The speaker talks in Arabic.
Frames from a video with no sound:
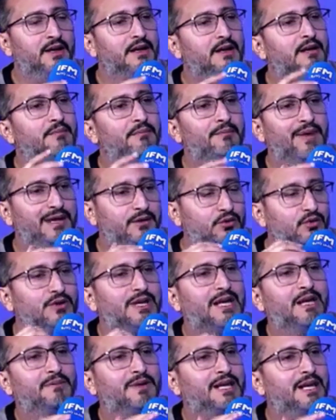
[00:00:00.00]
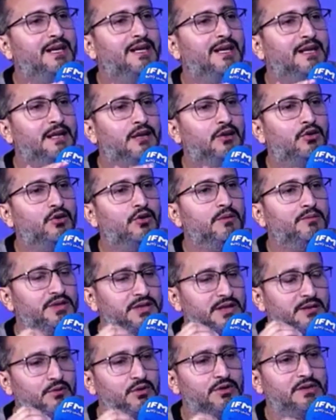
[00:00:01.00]
برشا ثقه محطوطه الامكانيات إيه.
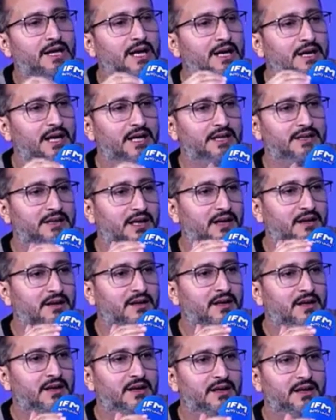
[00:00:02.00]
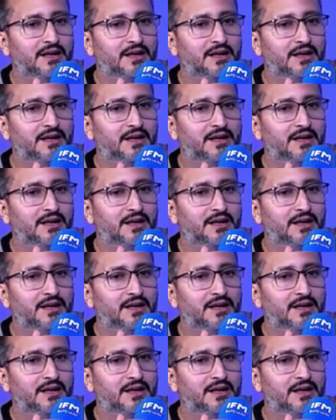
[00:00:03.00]
الكل باش المونديال ينجح